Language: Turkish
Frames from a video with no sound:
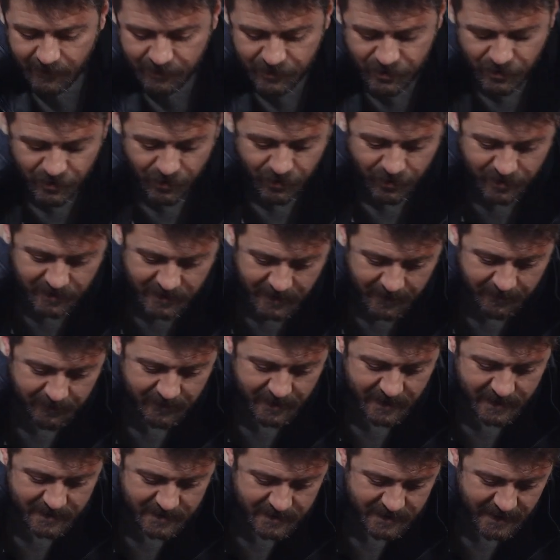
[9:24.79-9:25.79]
abi
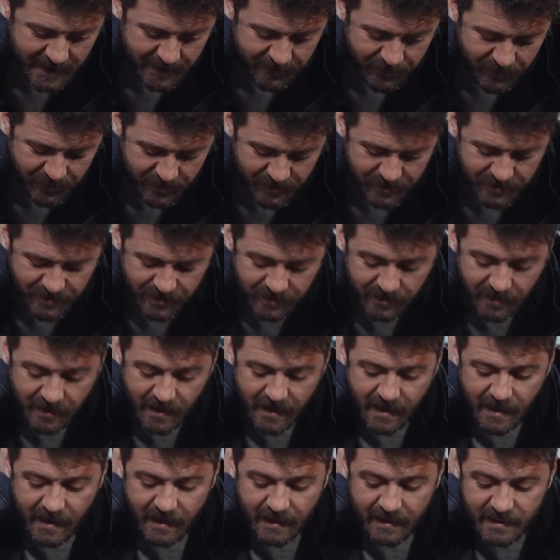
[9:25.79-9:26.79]
soğuktan biraz şey mi olsun.
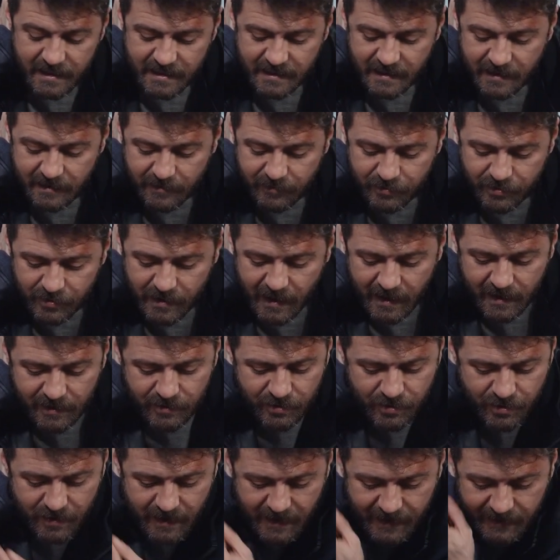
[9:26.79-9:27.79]
İşte
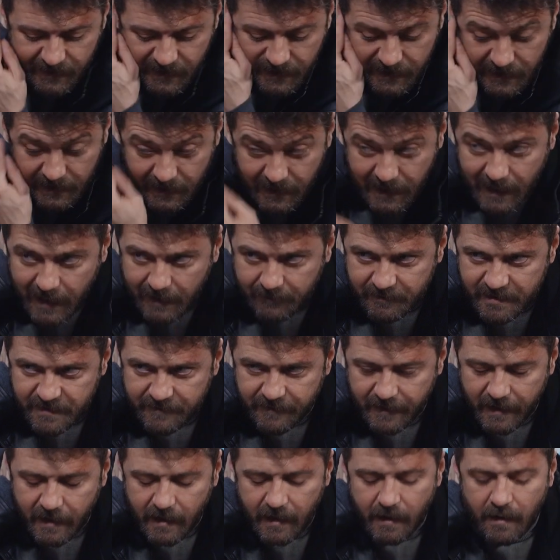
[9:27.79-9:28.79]
ay şuramda kıl kalmış
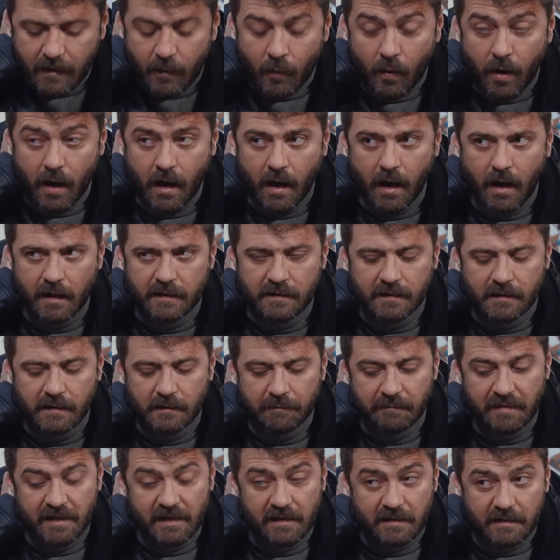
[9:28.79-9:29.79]
falan. Ulan
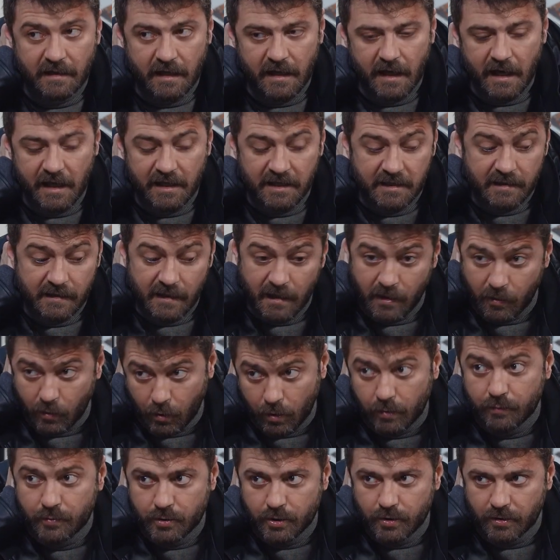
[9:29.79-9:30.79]
artık bir daya iki daya
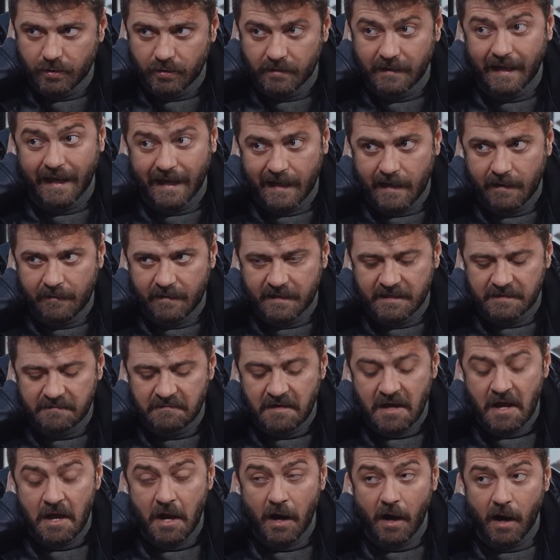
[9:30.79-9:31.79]
kolum çürük dayanamadım.